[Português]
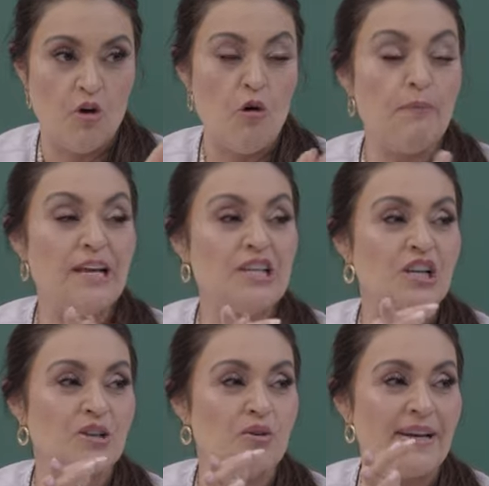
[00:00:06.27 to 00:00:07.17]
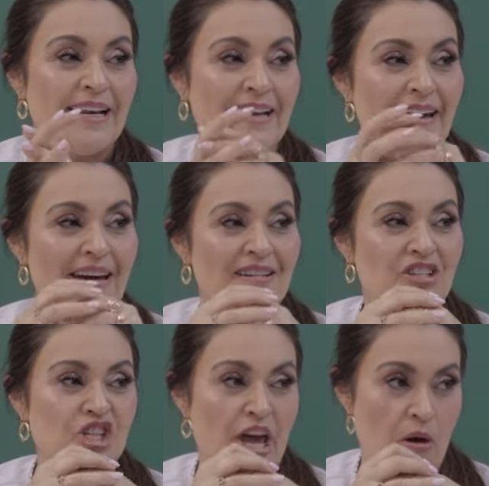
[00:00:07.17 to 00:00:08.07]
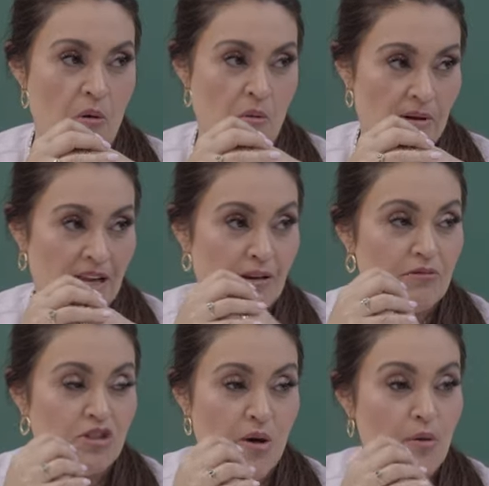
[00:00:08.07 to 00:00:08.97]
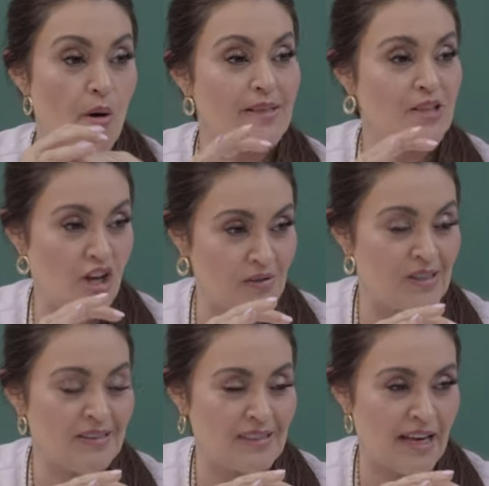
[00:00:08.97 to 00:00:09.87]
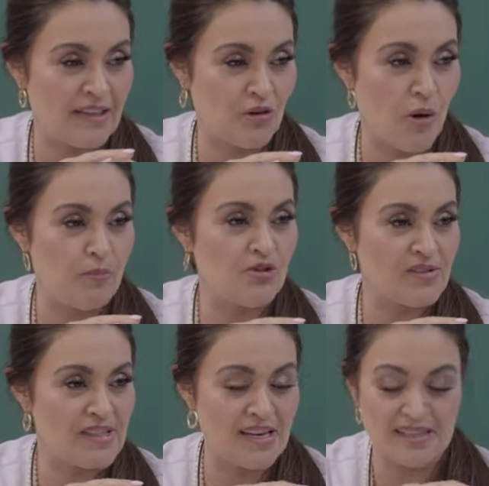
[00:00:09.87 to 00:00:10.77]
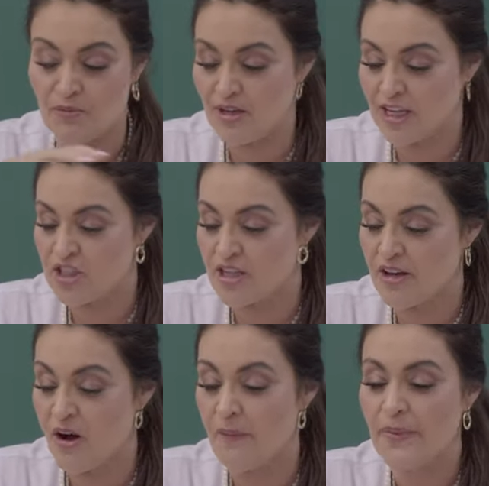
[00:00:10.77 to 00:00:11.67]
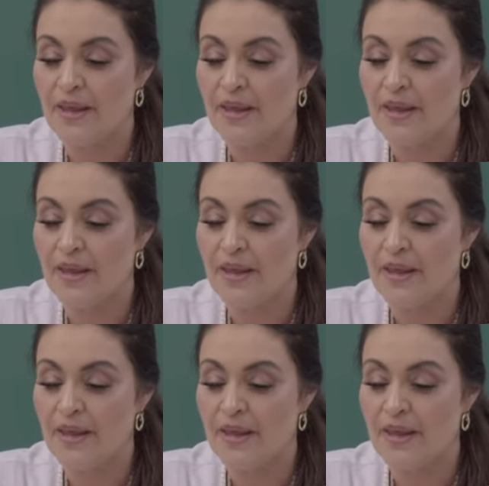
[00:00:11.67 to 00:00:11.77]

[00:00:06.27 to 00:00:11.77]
O preenchedor, ele é gel, ele é um gel, igual esse gelzinho que tem aí no copo de vocês, dá uma olhadinha aí, ó.